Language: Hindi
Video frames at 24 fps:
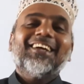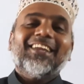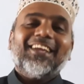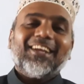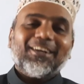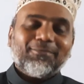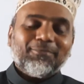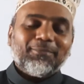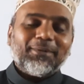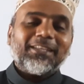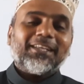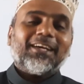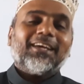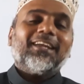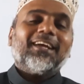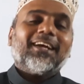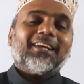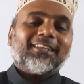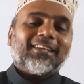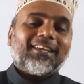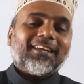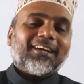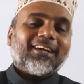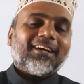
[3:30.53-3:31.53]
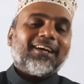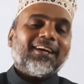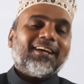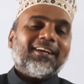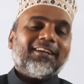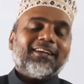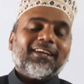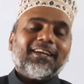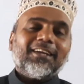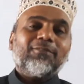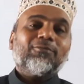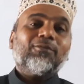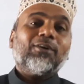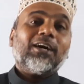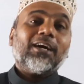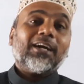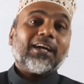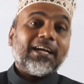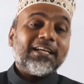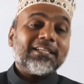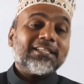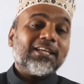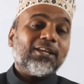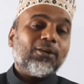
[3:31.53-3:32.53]
एक बताने का तरीका है कि वहाँ
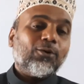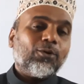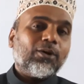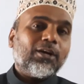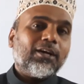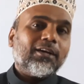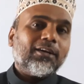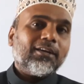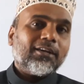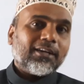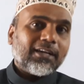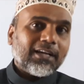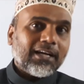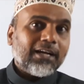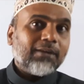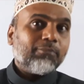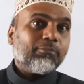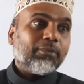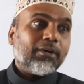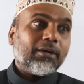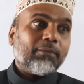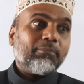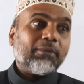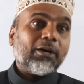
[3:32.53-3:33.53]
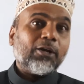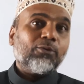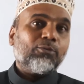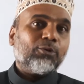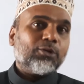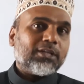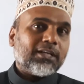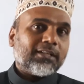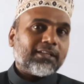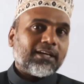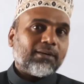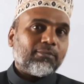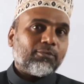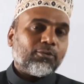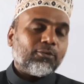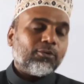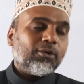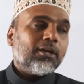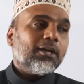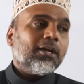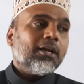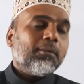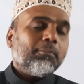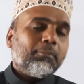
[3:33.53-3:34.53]
कैसे लोग हैं मालूम हो जाता
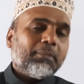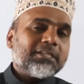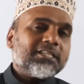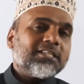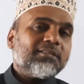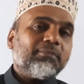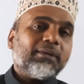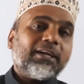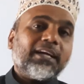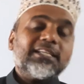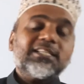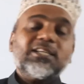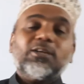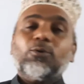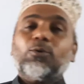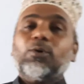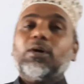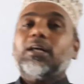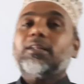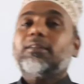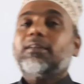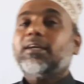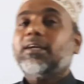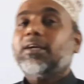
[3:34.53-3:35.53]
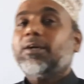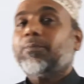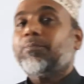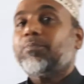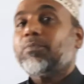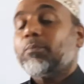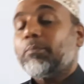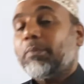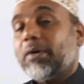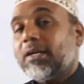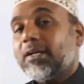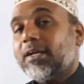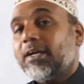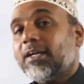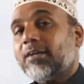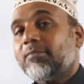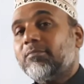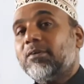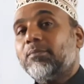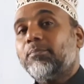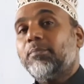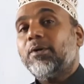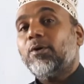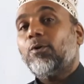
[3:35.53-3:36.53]
आपको मस्जिद में कैसे लोग आते हैं पान के
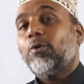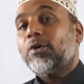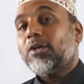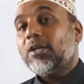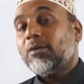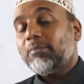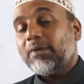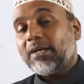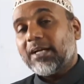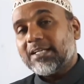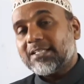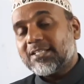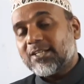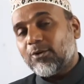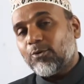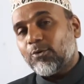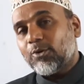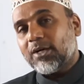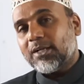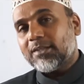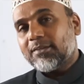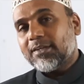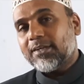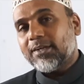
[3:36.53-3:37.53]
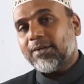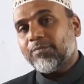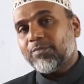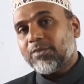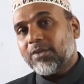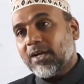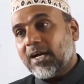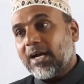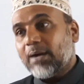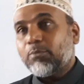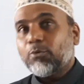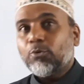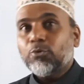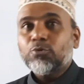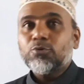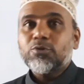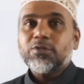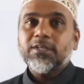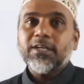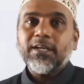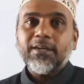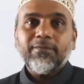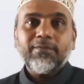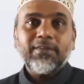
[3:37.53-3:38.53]
डब्बे पे होटल में कैसे लोग आते हैं आप खुद
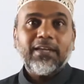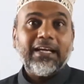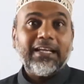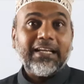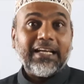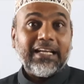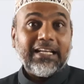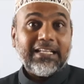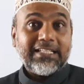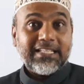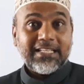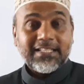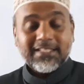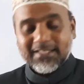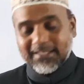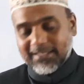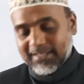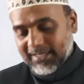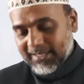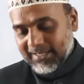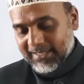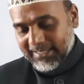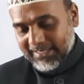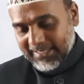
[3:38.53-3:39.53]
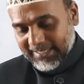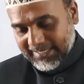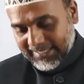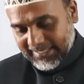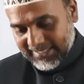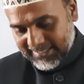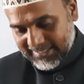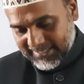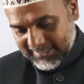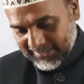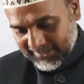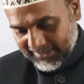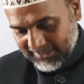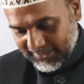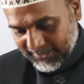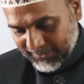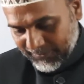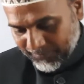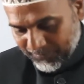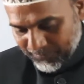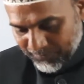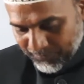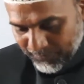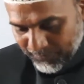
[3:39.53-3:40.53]
उससे एनालिसिस कर सकते हैं